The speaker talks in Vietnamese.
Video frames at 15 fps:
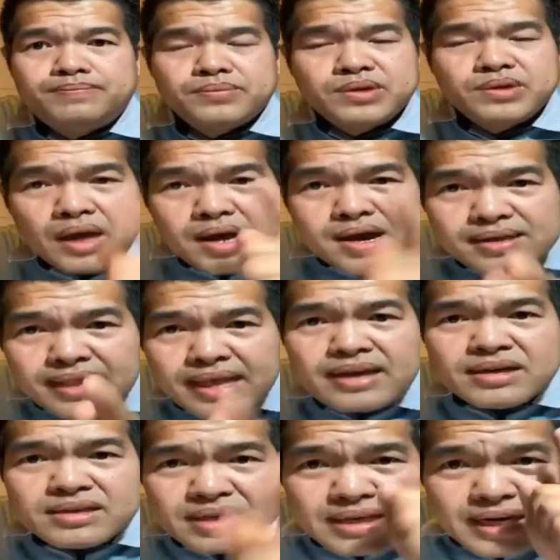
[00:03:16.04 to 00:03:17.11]
dương tí
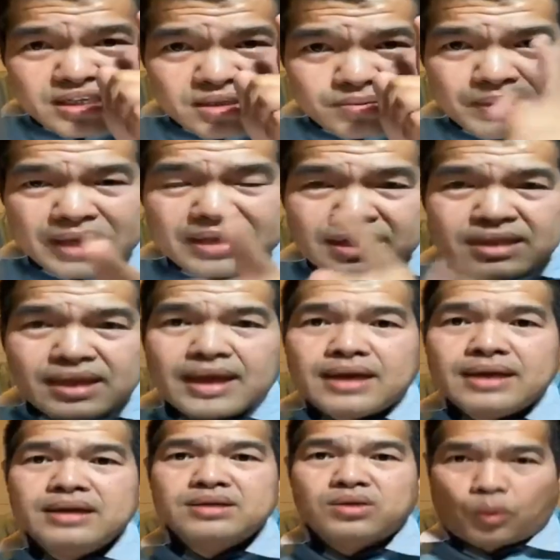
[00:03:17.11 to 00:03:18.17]
cứ chịu na đã sầm nhảy cho ta
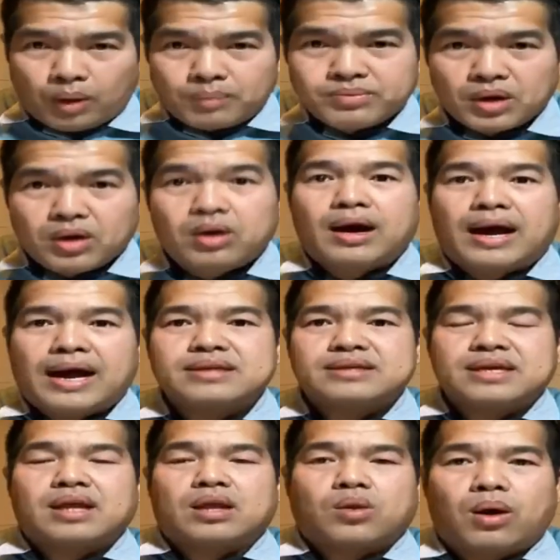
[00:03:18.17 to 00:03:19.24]
thòm thò à
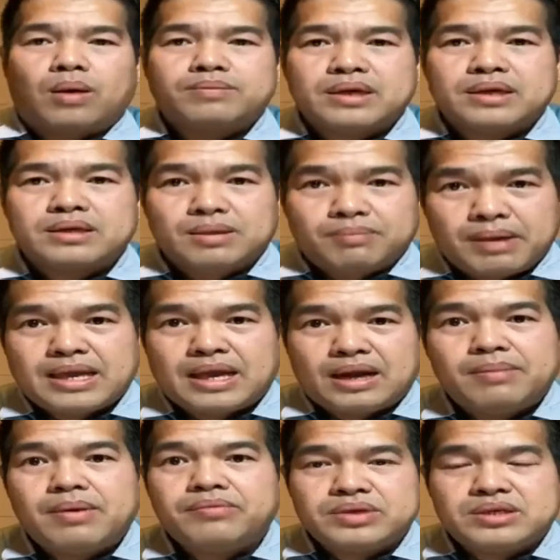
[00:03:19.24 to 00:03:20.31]
cho ta thòm ta thưa mấy trả lời
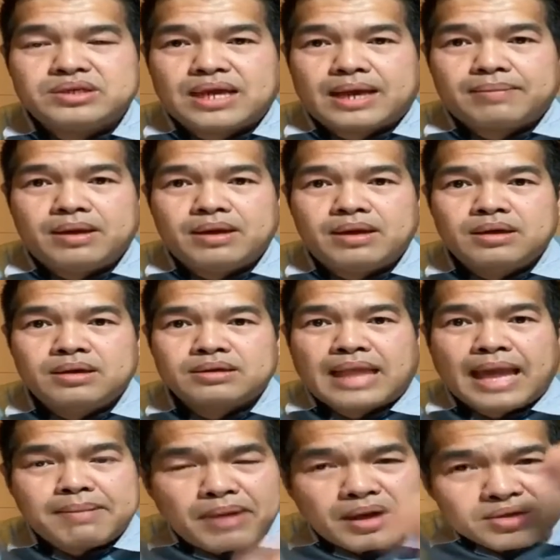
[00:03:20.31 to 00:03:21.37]
bởi vì suy chán
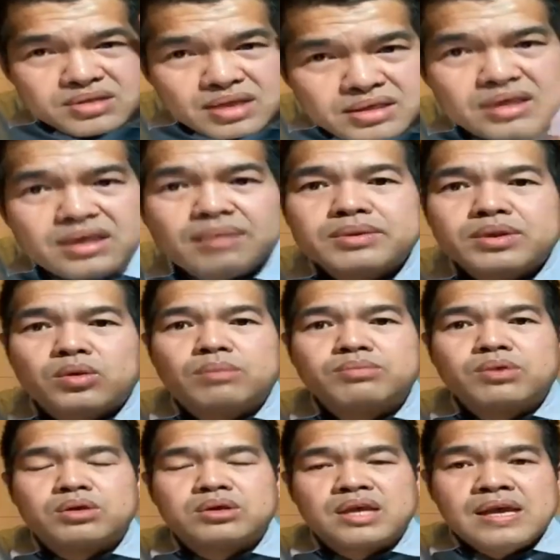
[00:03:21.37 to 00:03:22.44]
ta bà sinh dương mình thòm
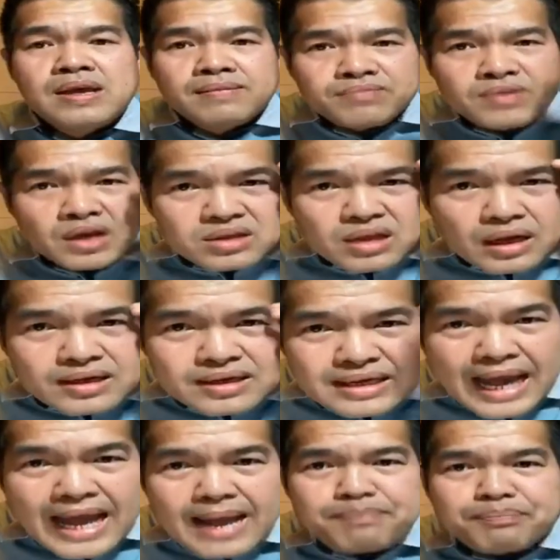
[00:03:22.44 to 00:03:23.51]
thò tiếng dương thử
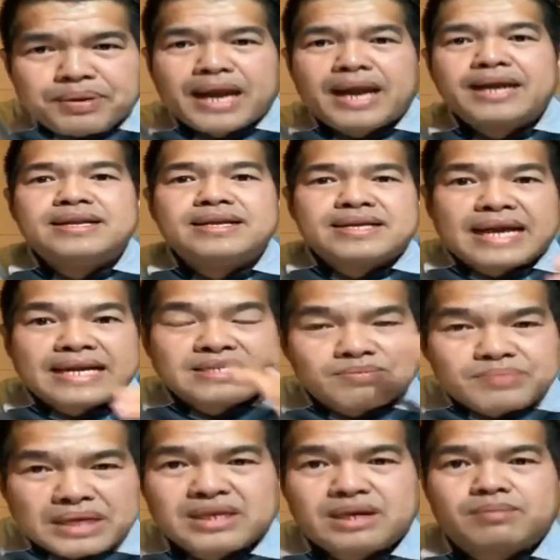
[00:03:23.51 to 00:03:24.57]
cai prai nơi cai sầm
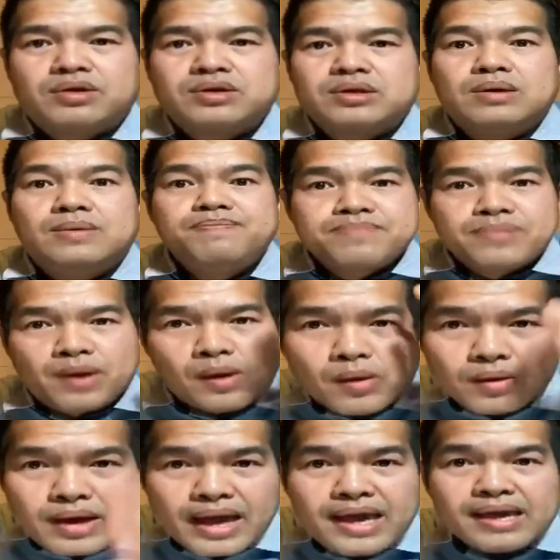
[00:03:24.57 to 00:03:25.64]
đã chết bỏ dương
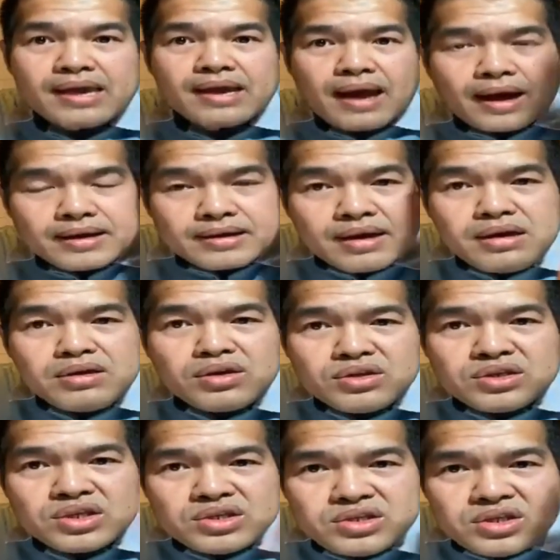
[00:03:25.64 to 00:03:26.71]
ok à nâng cứ
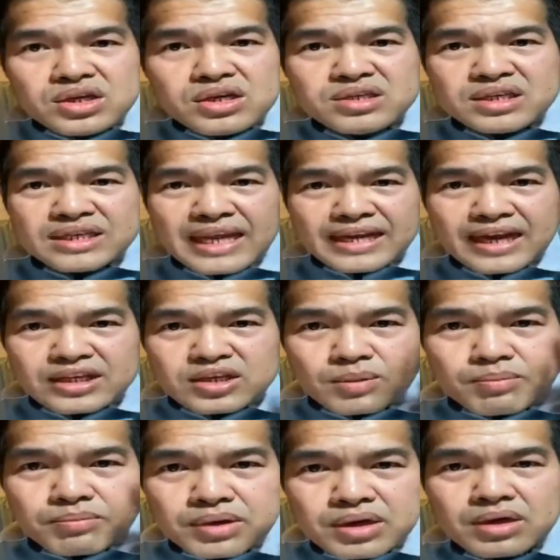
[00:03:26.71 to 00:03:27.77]
chịu dương chịu na đã
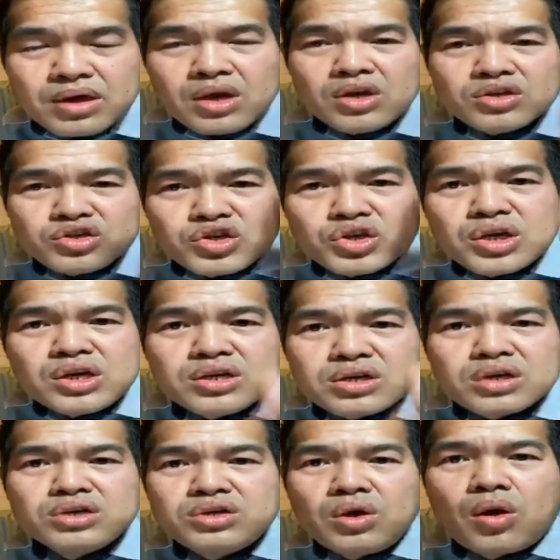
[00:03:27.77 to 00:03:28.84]
chùm rứa rứa rứa
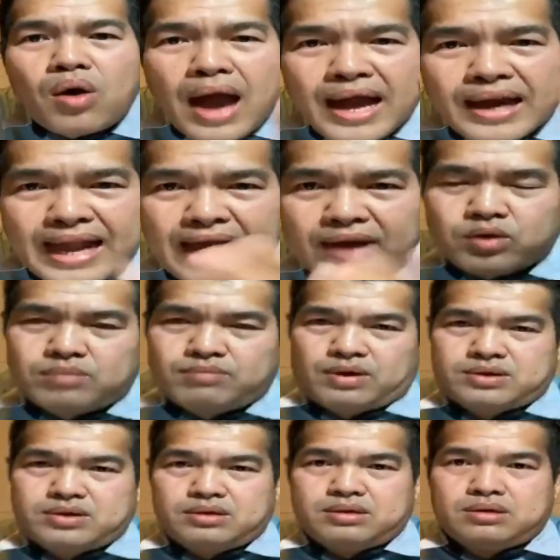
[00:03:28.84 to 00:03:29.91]
vô à na cốt bỏ
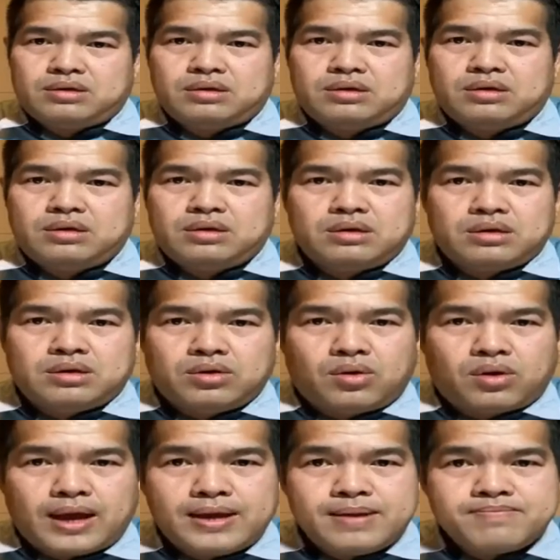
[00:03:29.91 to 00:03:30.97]
dương ok